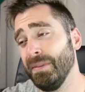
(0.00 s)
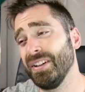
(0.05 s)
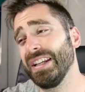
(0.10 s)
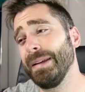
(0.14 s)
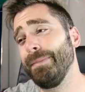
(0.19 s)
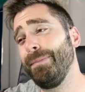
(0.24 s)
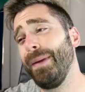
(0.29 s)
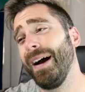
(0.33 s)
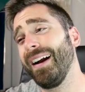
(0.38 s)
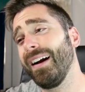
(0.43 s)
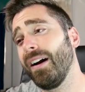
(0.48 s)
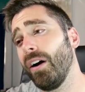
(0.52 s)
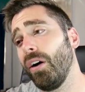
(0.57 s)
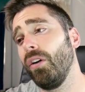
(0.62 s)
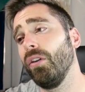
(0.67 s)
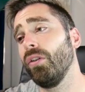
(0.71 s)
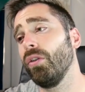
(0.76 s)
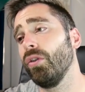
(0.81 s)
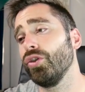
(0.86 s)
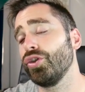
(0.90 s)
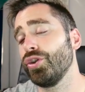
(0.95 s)
Mais j'ai pas
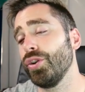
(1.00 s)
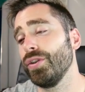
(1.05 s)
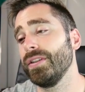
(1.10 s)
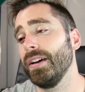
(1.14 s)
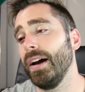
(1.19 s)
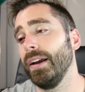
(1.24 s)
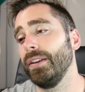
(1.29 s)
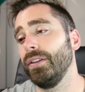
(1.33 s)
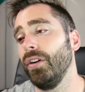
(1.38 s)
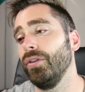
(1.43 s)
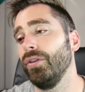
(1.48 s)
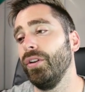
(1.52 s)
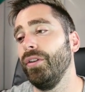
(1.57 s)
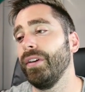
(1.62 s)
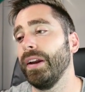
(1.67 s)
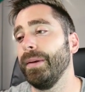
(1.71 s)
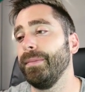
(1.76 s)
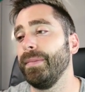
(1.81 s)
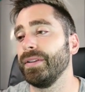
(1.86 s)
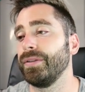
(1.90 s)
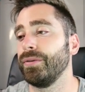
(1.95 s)
grand grand chose à attendre en
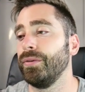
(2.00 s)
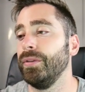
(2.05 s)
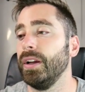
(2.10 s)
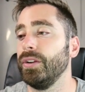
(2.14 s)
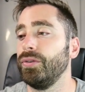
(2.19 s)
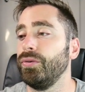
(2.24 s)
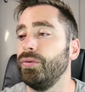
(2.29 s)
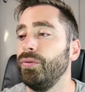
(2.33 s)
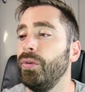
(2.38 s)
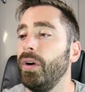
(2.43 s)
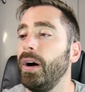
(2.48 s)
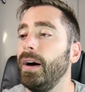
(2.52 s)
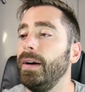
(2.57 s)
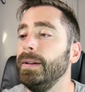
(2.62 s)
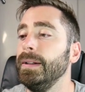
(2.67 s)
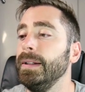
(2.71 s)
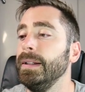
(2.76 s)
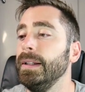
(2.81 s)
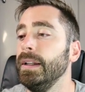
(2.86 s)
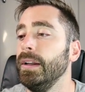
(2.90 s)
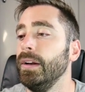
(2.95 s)
vrai parce que là tu vois
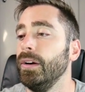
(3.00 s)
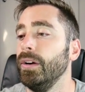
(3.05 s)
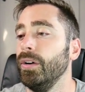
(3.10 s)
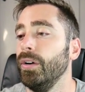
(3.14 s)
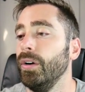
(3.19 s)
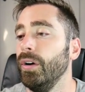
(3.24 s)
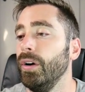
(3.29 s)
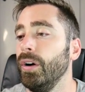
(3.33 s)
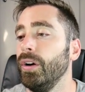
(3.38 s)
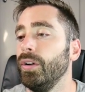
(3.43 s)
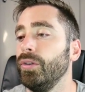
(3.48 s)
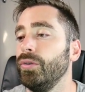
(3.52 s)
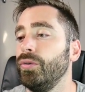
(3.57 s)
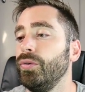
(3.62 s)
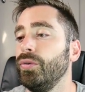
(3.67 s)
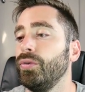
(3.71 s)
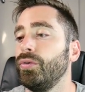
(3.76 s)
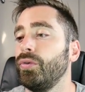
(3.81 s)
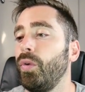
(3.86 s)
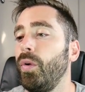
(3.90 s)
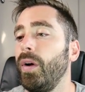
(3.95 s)
1
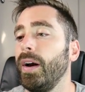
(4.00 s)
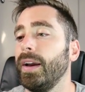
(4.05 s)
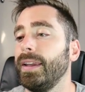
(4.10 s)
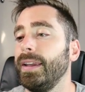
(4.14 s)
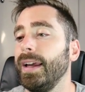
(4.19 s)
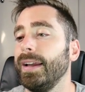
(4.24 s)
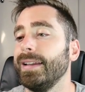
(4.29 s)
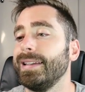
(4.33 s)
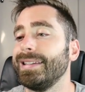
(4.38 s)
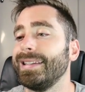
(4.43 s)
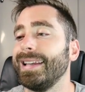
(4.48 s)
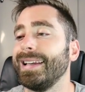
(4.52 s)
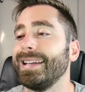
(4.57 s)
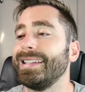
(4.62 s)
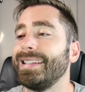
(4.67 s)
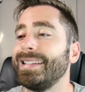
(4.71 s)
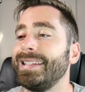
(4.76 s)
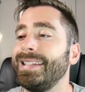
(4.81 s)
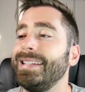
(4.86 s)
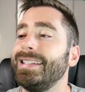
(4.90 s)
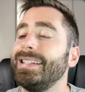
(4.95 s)
2 3 4 5
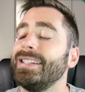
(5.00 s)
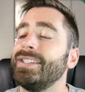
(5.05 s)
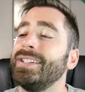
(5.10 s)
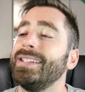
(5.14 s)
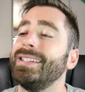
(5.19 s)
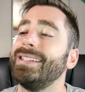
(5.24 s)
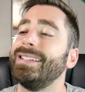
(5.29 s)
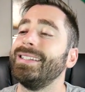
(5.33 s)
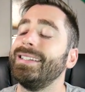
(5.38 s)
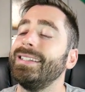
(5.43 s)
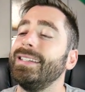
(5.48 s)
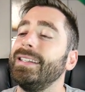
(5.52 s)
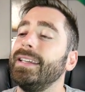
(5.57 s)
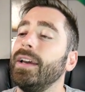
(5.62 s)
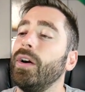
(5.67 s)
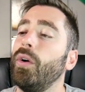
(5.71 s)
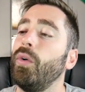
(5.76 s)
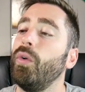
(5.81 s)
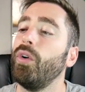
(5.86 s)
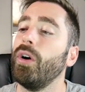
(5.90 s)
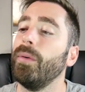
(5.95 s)
6 j'ai 6
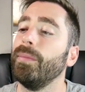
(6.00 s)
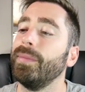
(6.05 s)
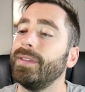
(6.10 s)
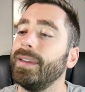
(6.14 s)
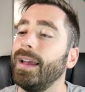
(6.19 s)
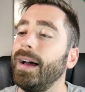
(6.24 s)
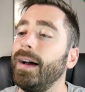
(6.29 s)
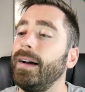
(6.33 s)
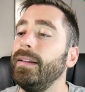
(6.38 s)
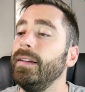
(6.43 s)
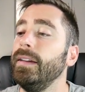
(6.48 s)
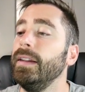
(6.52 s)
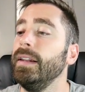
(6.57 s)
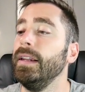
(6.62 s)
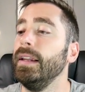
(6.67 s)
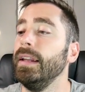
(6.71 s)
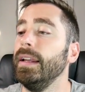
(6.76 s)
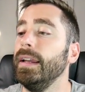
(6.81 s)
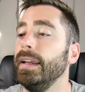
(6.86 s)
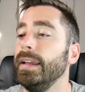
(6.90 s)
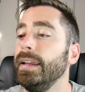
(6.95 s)
héros comme ça
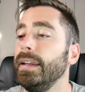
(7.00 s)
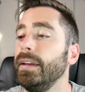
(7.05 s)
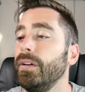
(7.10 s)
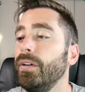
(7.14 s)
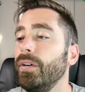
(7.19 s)
et